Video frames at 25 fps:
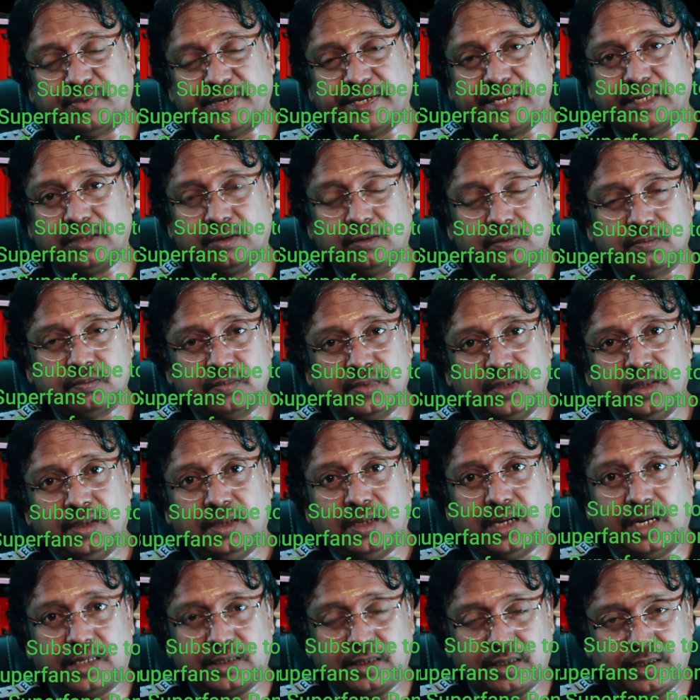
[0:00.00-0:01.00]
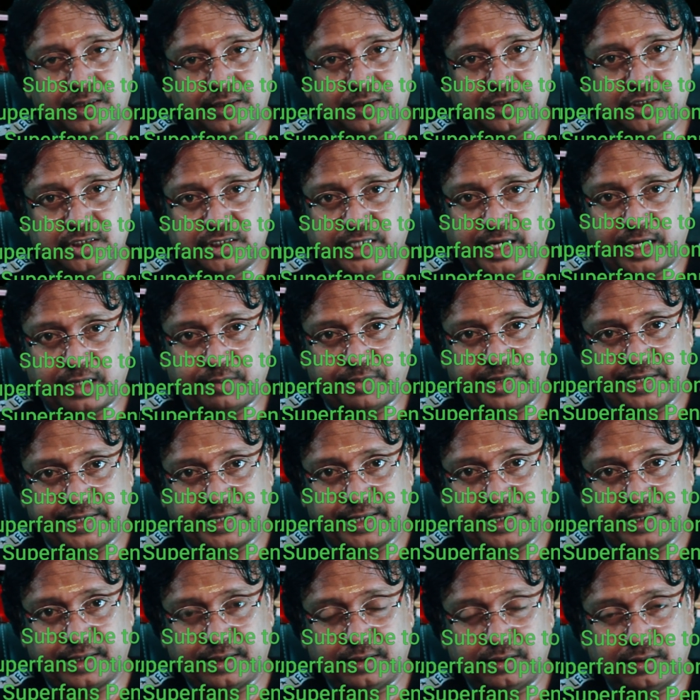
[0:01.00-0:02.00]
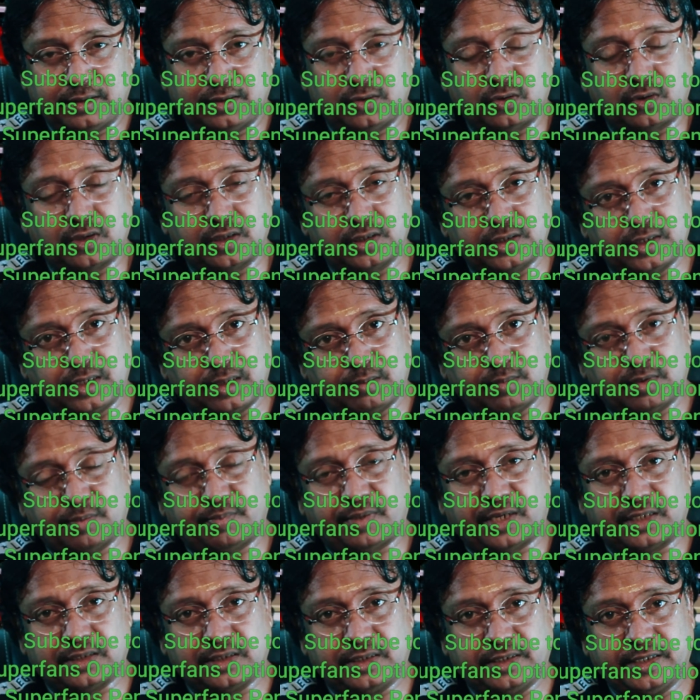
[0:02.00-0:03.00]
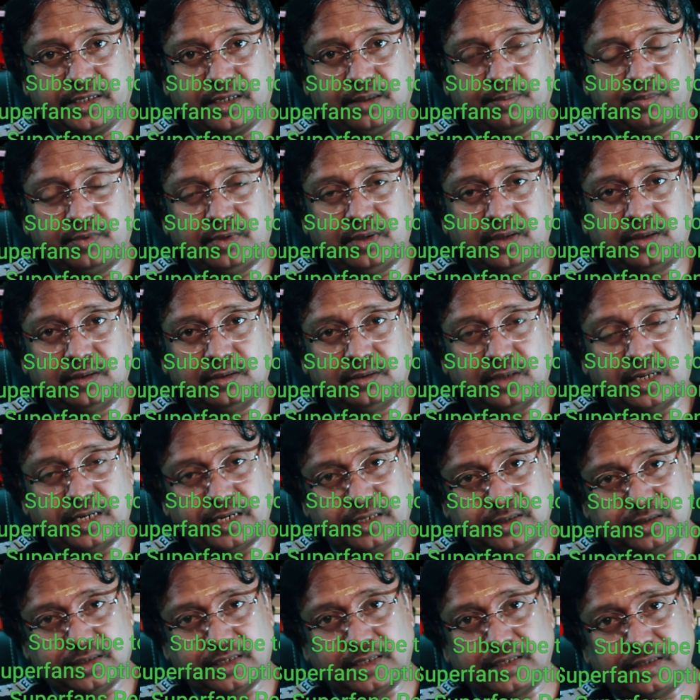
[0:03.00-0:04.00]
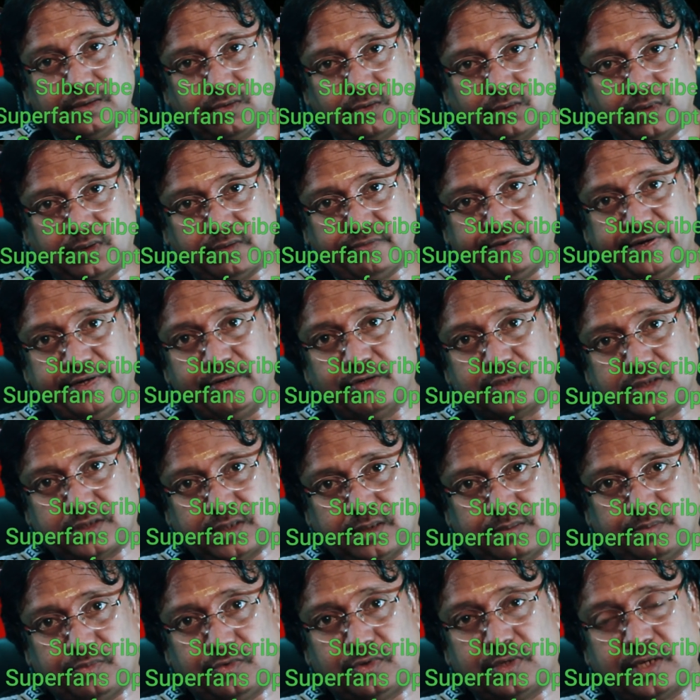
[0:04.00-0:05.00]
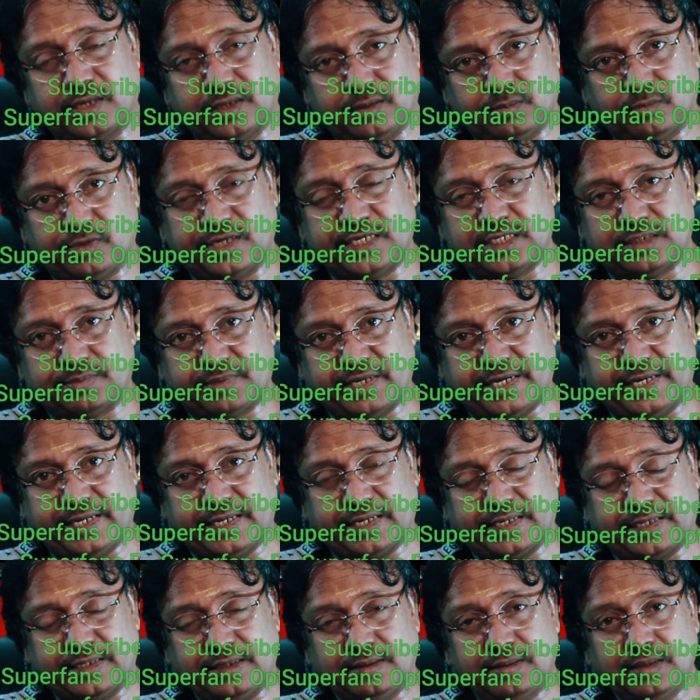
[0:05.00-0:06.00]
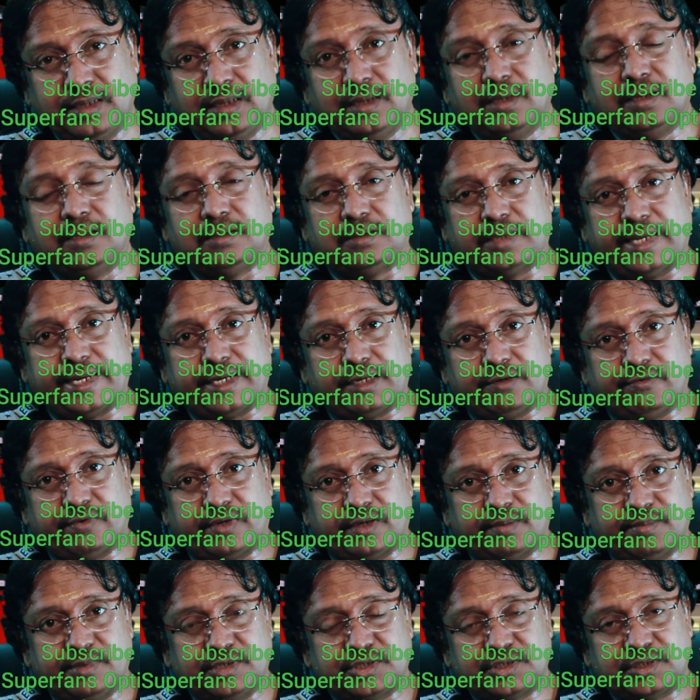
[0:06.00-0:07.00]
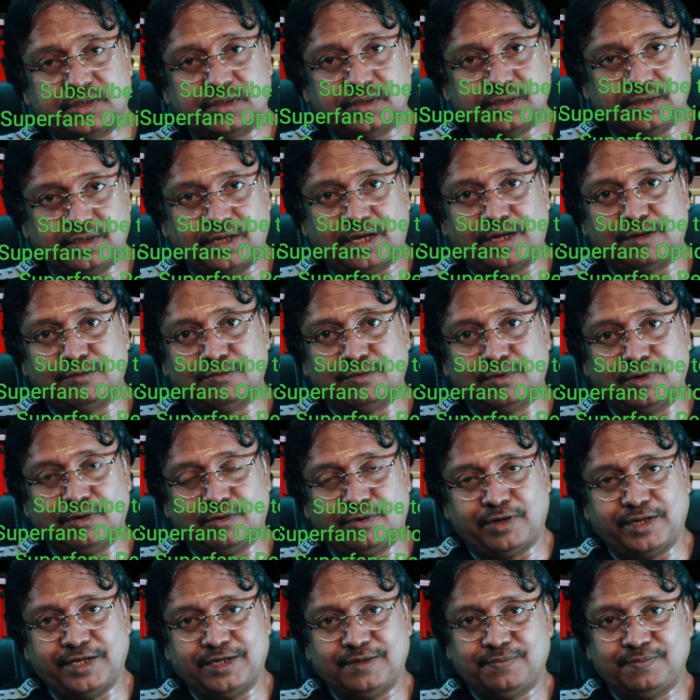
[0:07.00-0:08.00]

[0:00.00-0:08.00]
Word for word: அதில் ஜாயின் பண்ணிக்கங்க தொடர்ந்து நம்ம பார்த்துட்டே இருப்போம் அடுத்தடுத்து உங்களுக்கு வீடியோஸ் நான் போட முயற்சி பண்ணிகிட்டே இருக்கேன் தேங்க்யூ வெரி மச் நான் உங்களுடைய விஜய்